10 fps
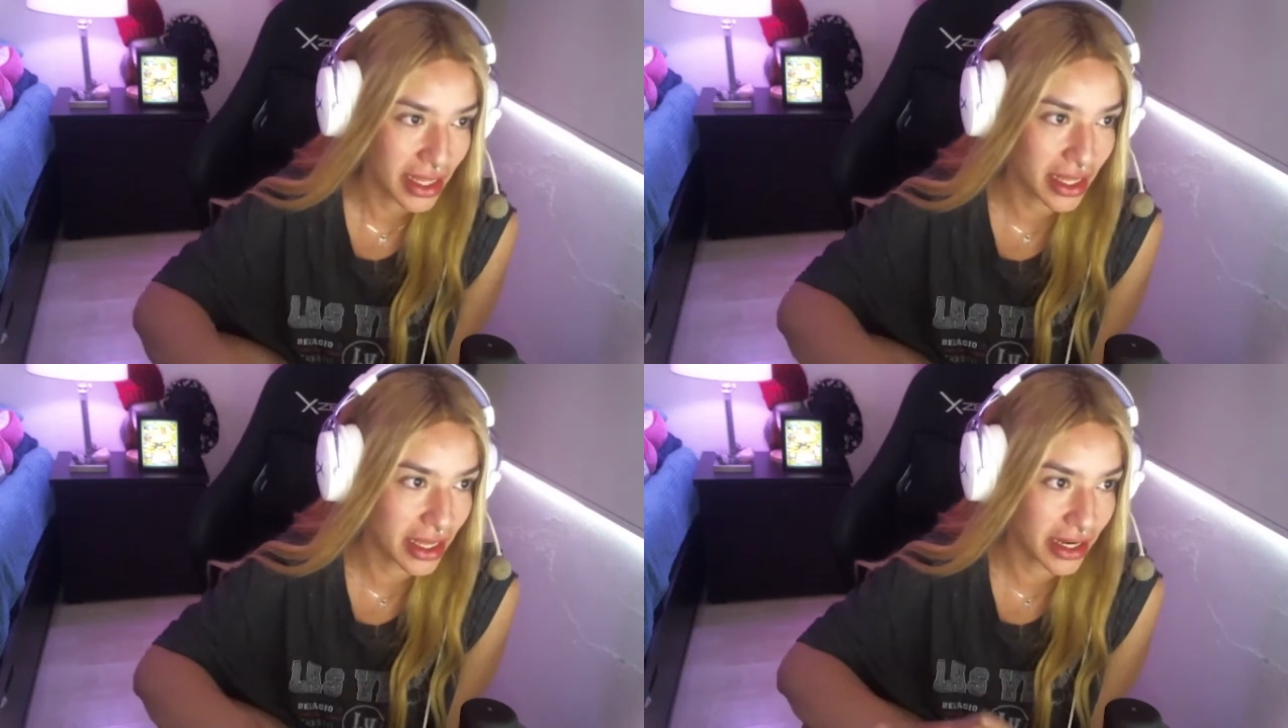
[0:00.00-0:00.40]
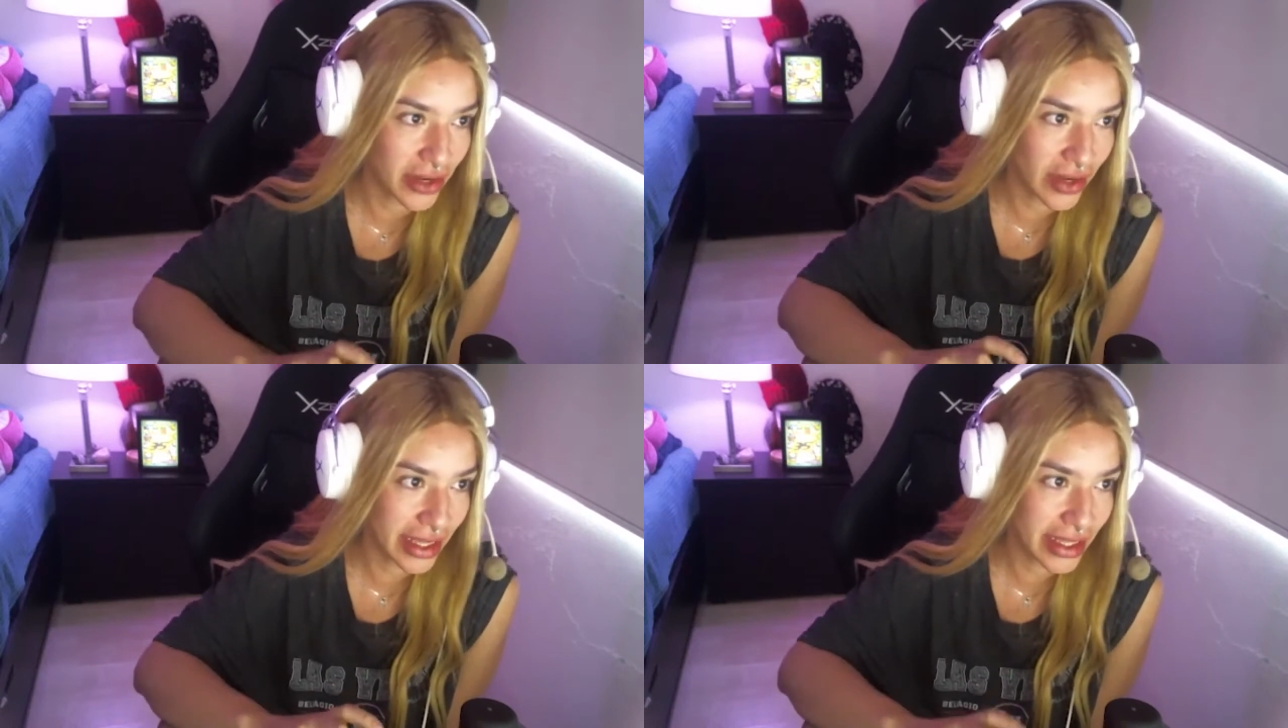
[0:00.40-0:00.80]
Y
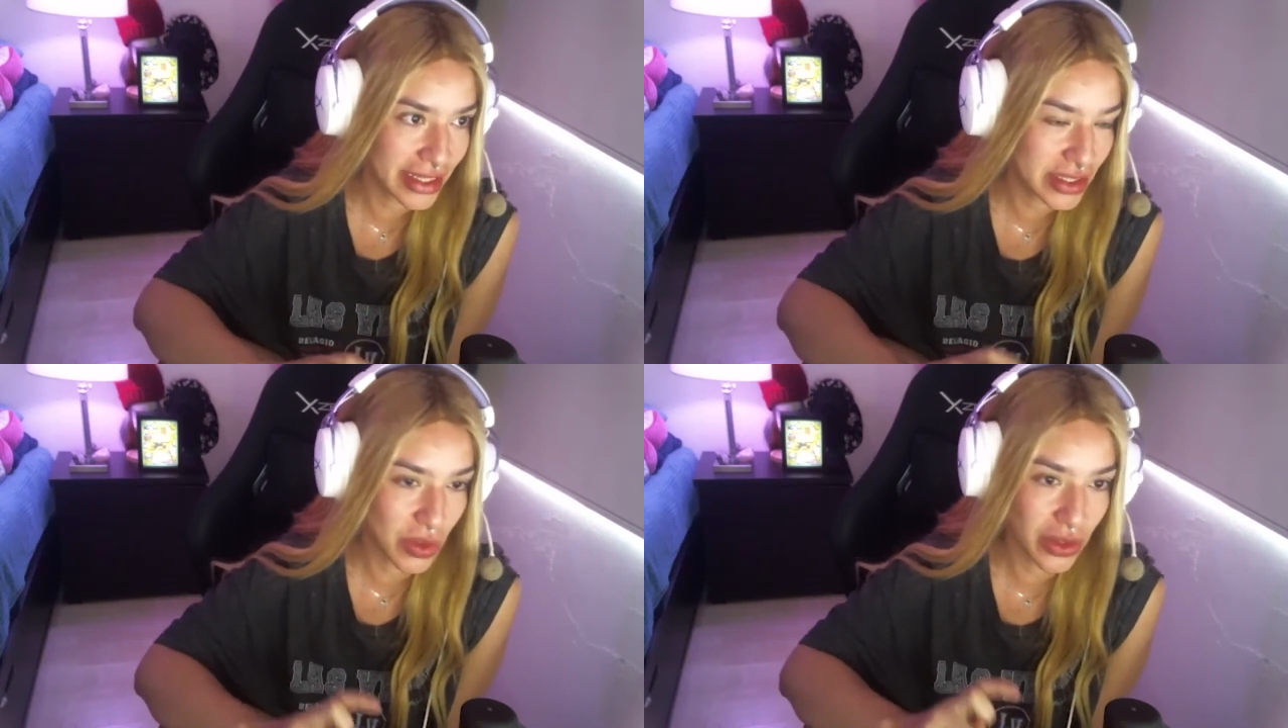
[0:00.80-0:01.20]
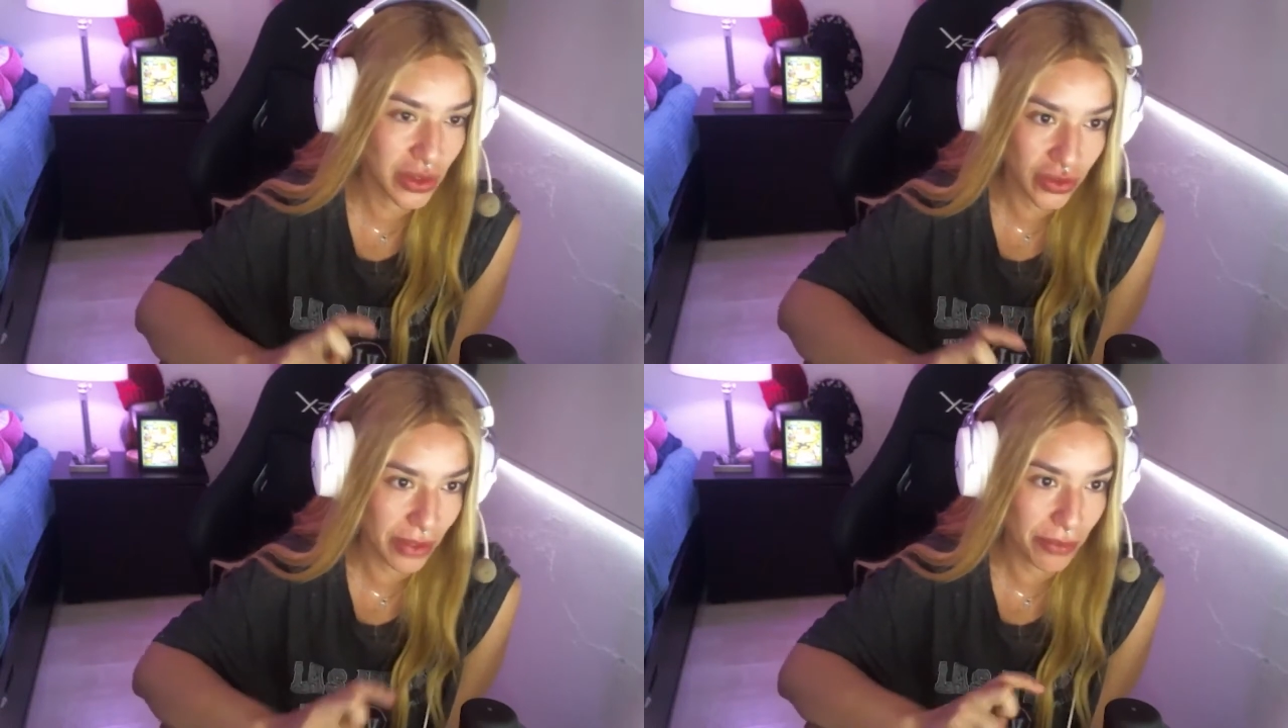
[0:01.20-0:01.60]
creo que ahí es
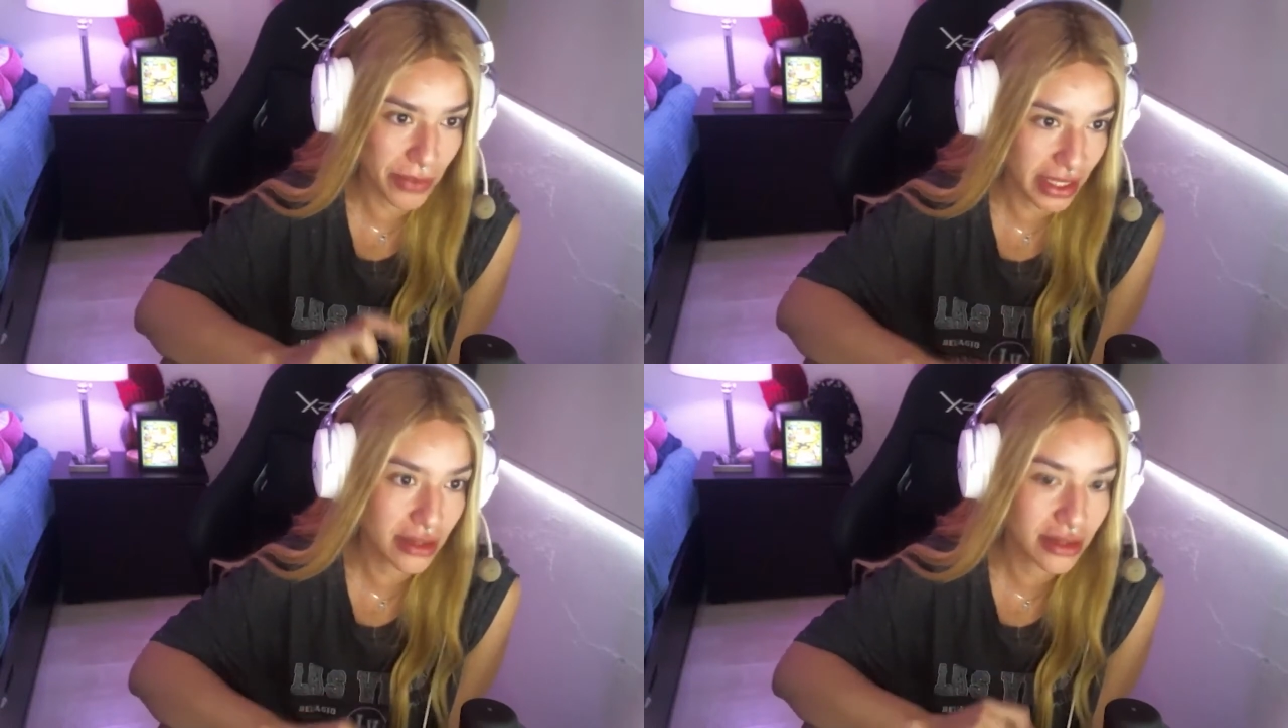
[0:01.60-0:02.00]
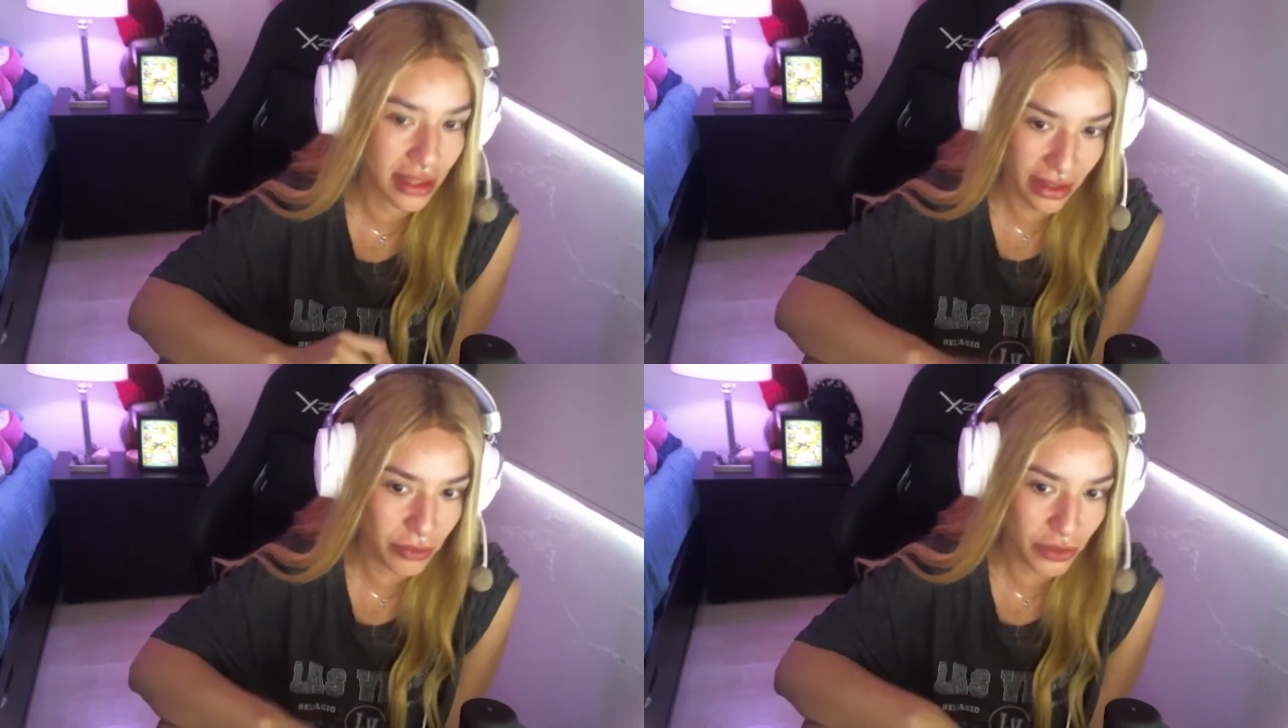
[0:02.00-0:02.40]
cuando también
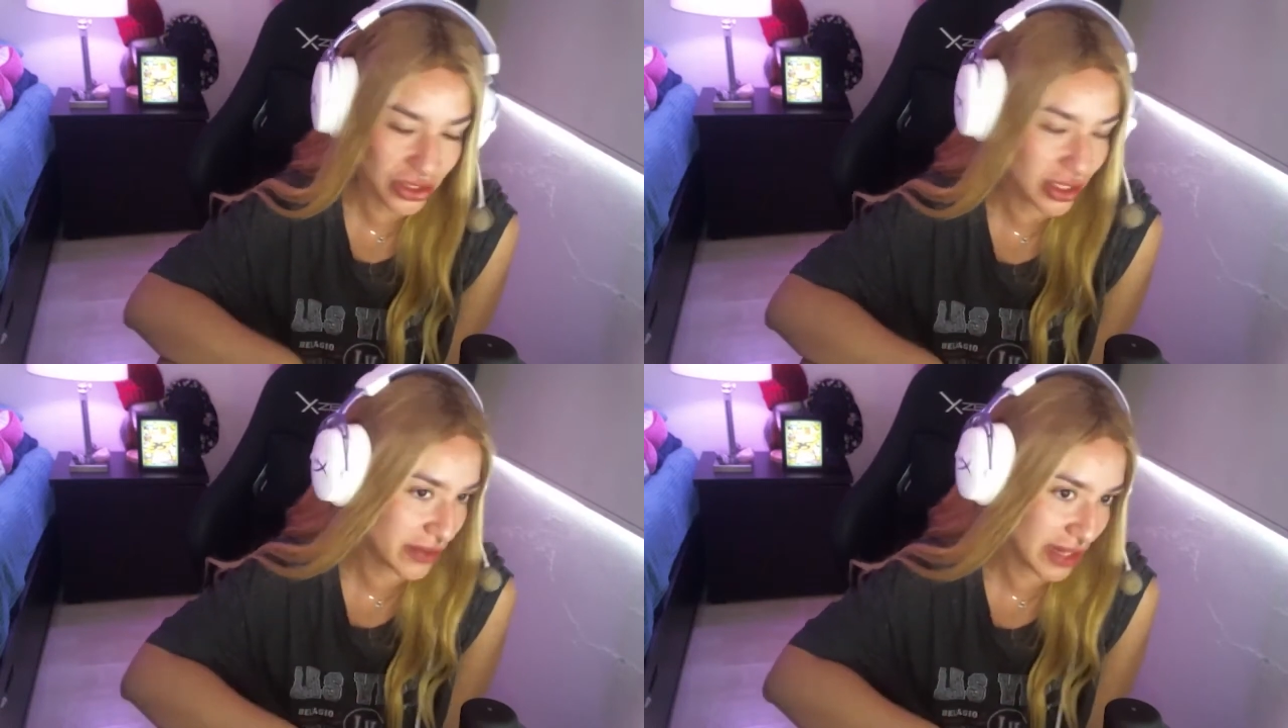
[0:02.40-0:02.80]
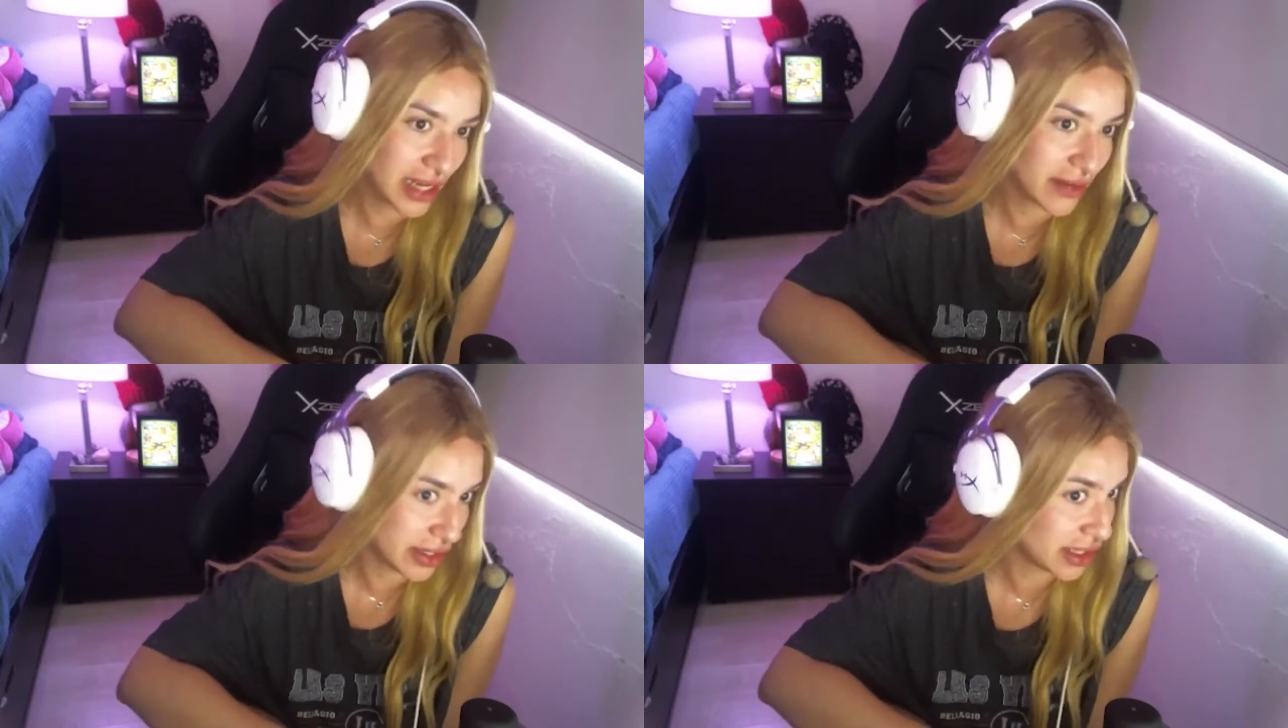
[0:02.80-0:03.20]
tiene mucho que ver la
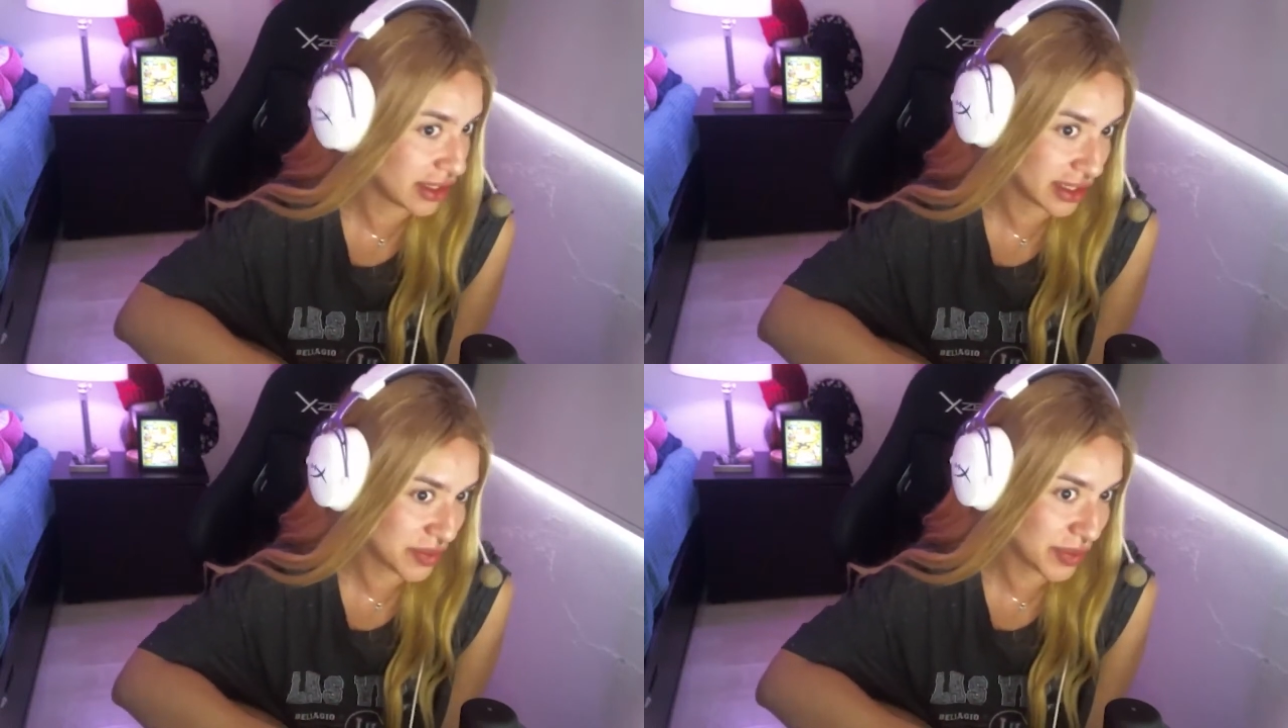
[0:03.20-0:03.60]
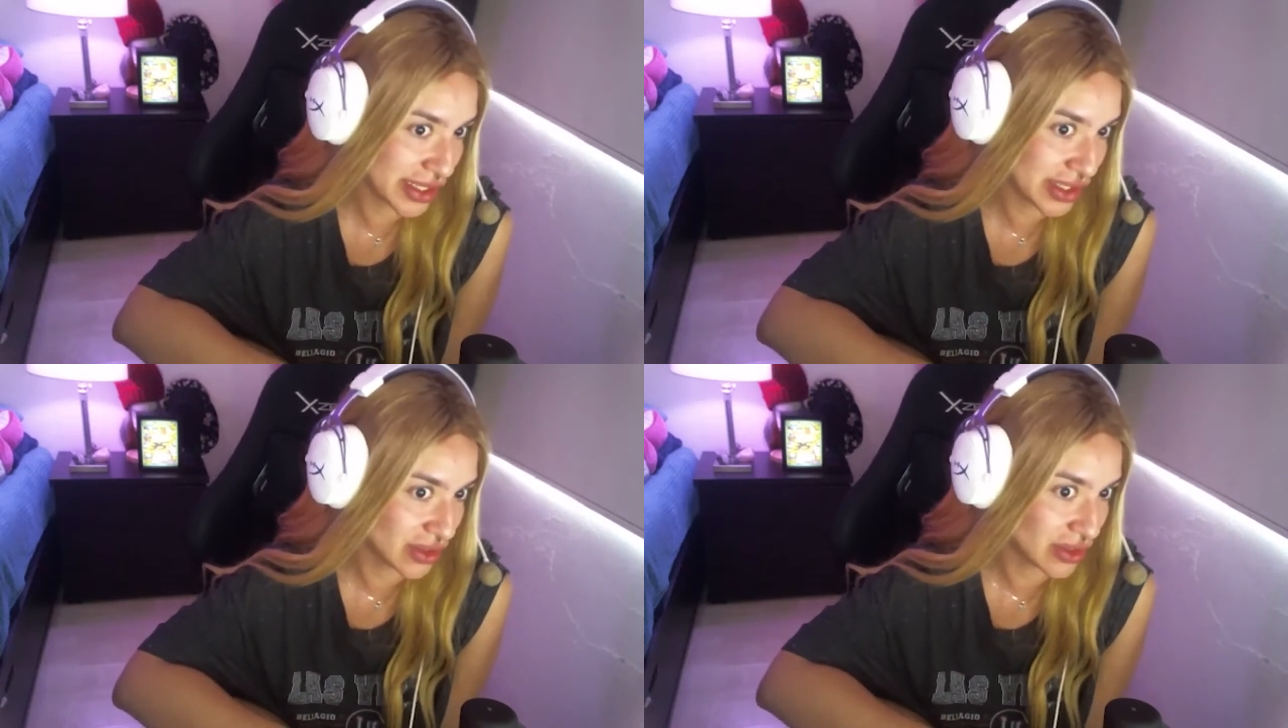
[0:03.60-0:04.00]
libertad de
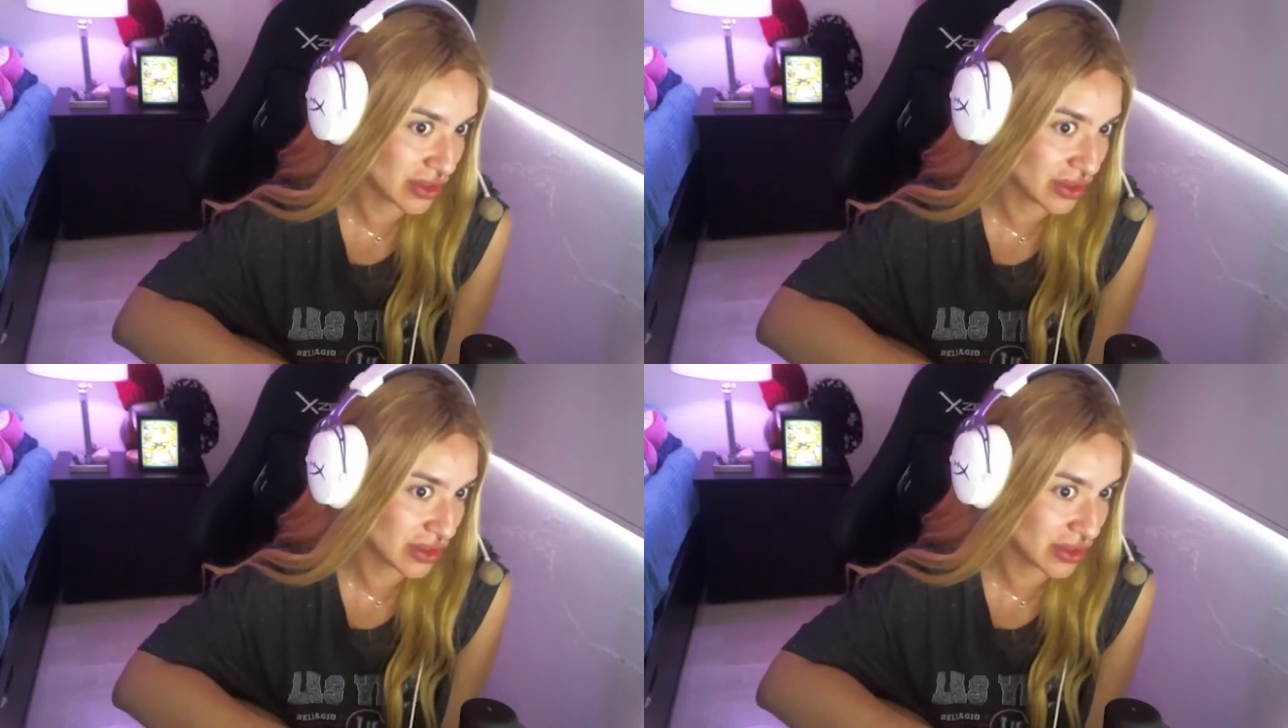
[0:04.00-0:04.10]
expresión.